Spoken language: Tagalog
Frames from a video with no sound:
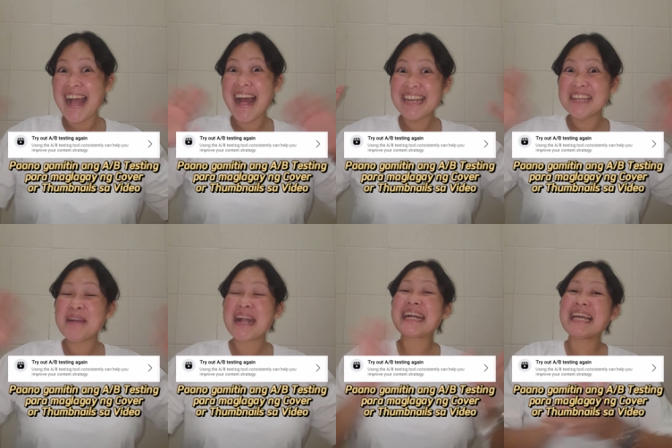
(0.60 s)
Hello
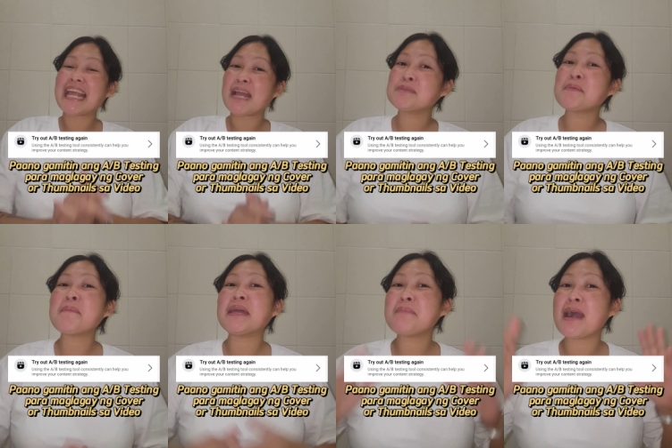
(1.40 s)
mga kalalawas! May
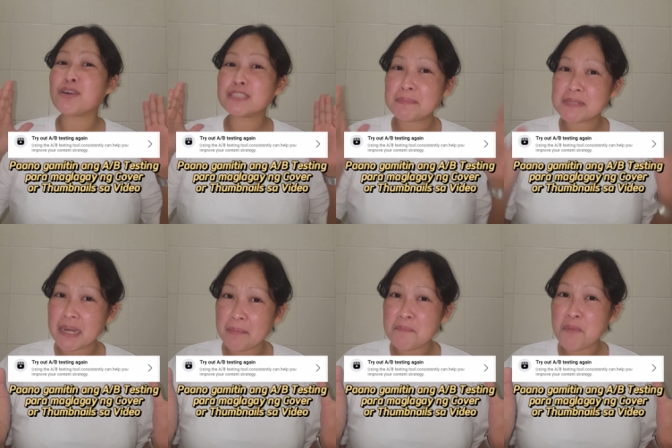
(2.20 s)
panibagong tips
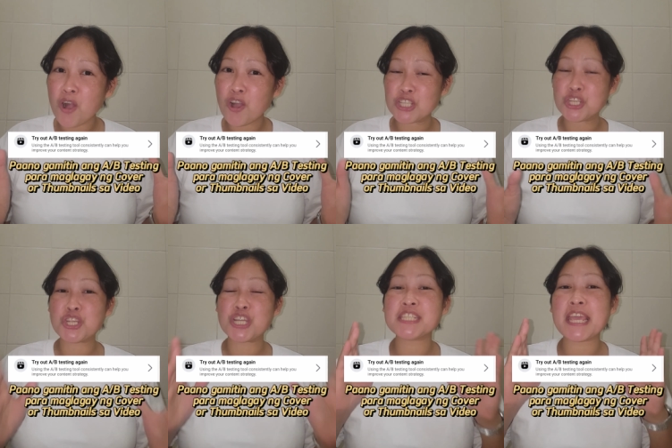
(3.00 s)
na naman po akong
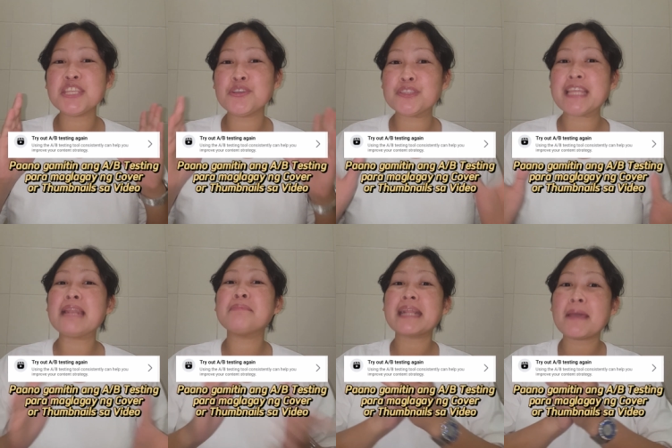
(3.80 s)
isi-share sa inyo
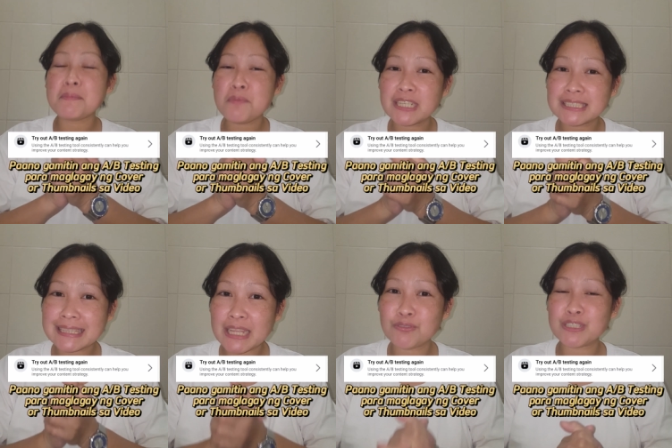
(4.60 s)
dahil marami pong
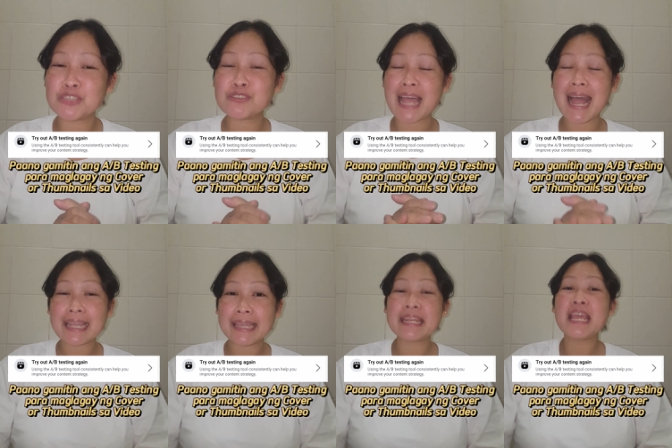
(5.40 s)
nagtatanong dito sa
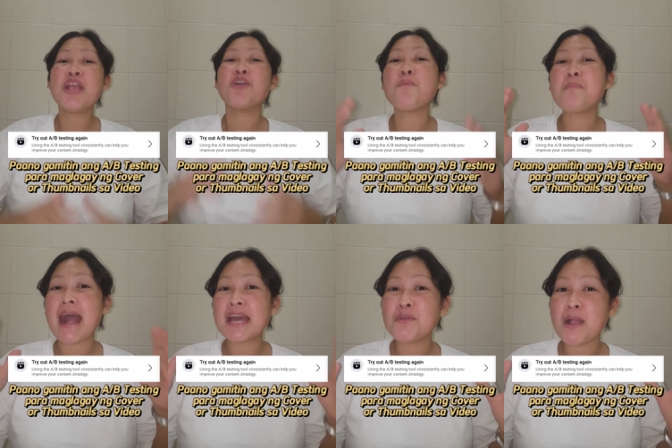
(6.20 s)
akin kung
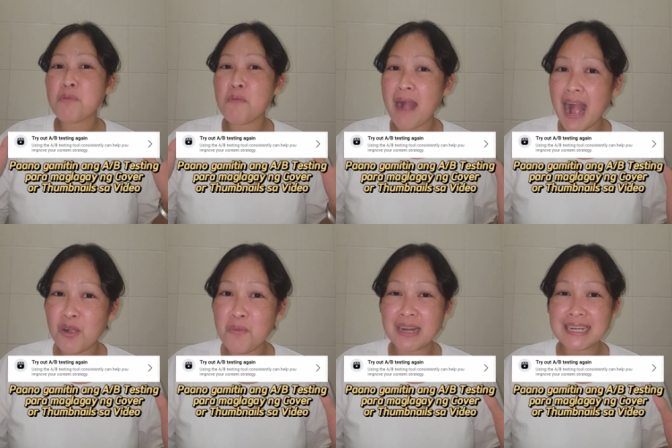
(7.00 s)
paano nga po ba
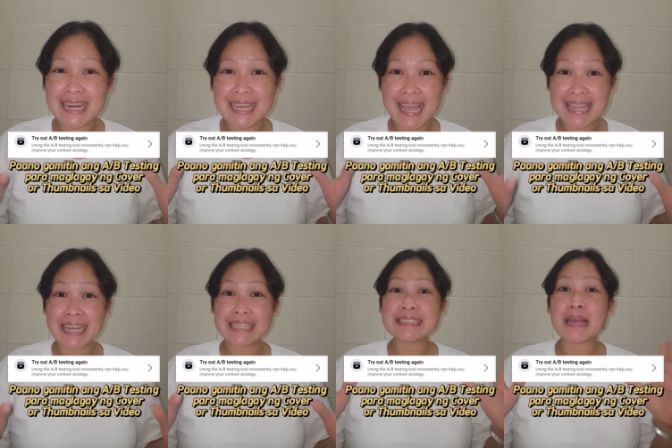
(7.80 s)
ako maglalagay
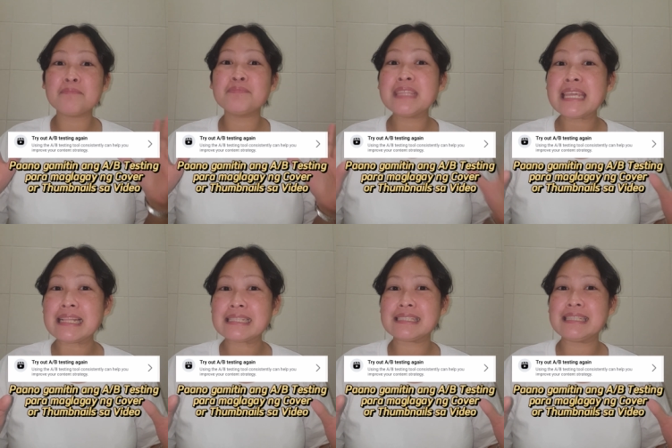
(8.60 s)
ng
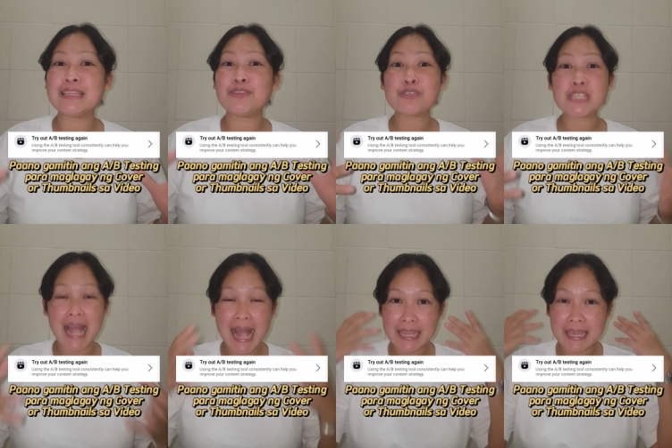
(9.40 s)
thumbnails dito
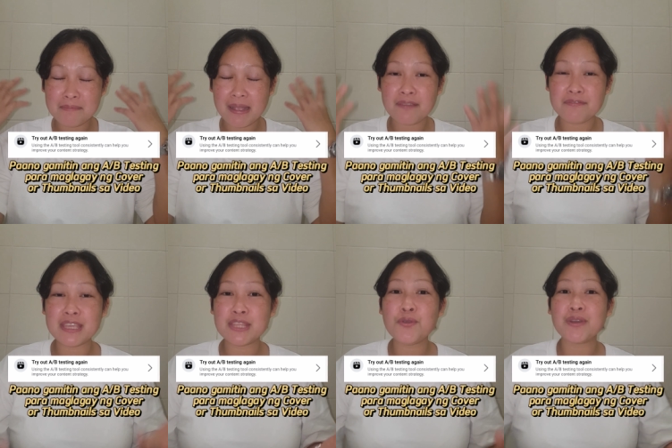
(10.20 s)
sa aking mga
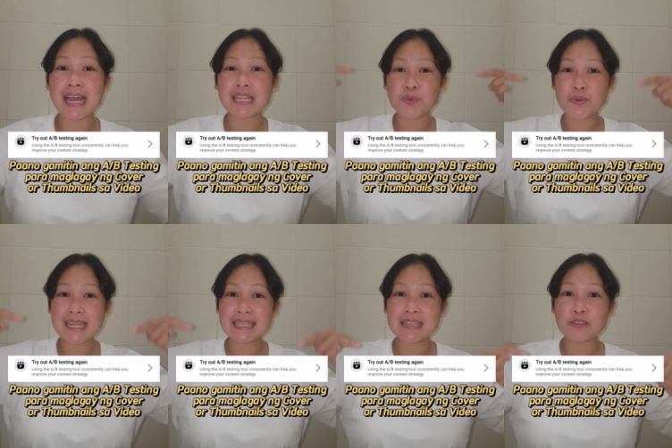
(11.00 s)
video na
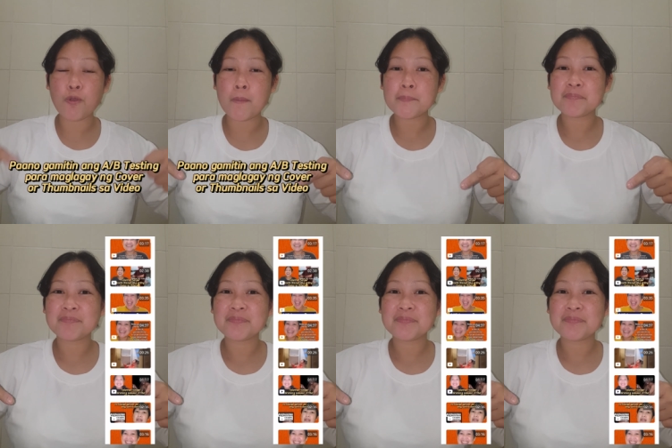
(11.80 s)
katulad nito.